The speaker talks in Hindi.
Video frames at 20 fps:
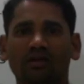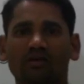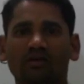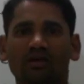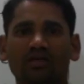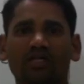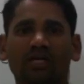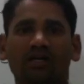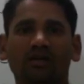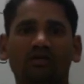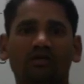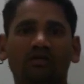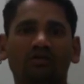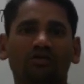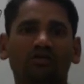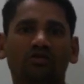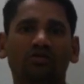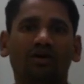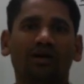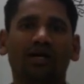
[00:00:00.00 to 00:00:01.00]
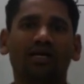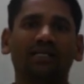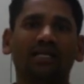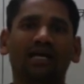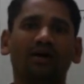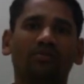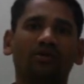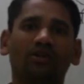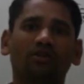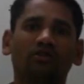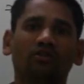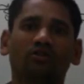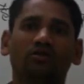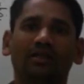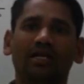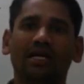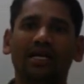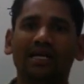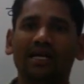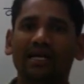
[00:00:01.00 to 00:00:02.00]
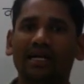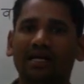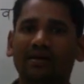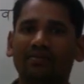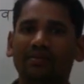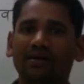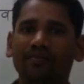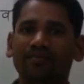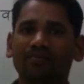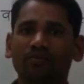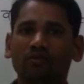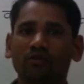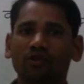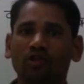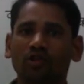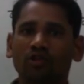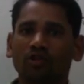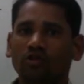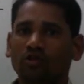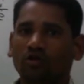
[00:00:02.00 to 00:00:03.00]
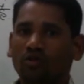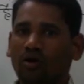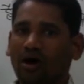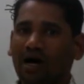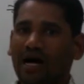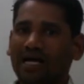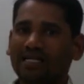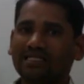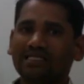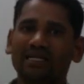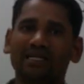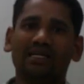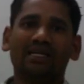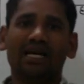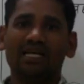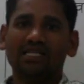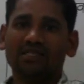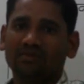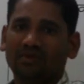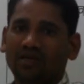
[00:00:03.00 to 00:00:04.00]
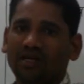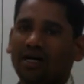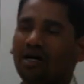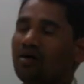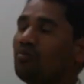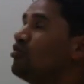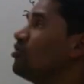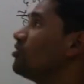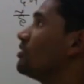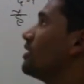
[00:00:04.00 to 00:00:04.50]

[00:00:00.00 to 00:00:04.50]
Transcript: नमस्कार दोस्तों स्वागत है आपका ट्यूटोरियल लेडर में तो आज के क्लास में हम